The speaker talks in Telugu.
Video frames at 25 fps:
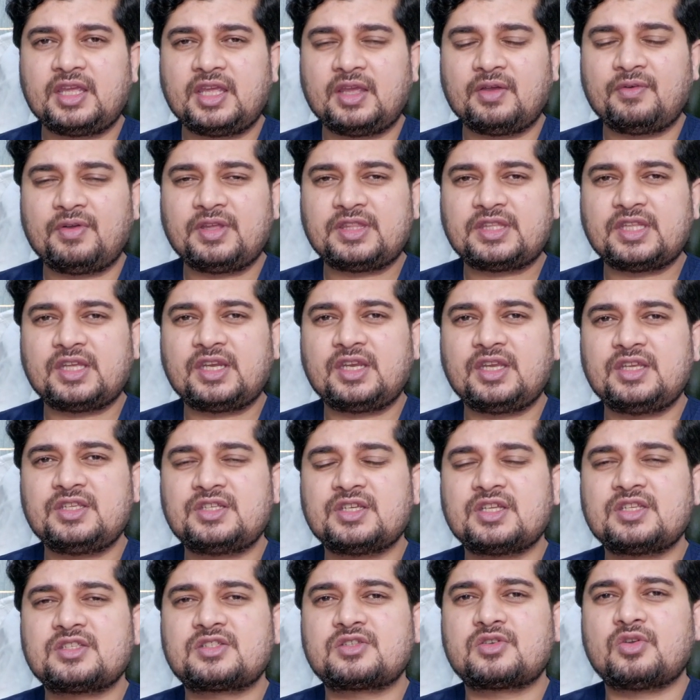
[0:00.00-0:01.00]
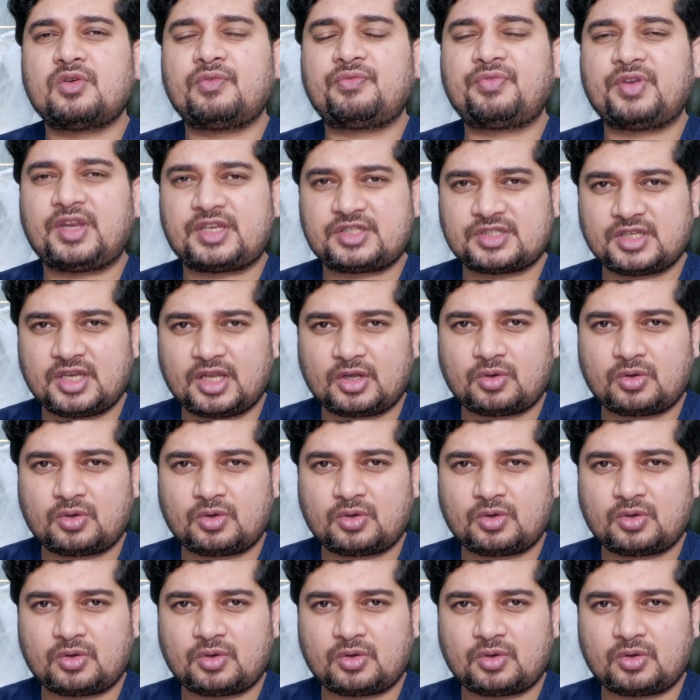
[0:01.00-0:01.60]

ఏవైతే రీజన్స్లో ఫ్రిక్షన్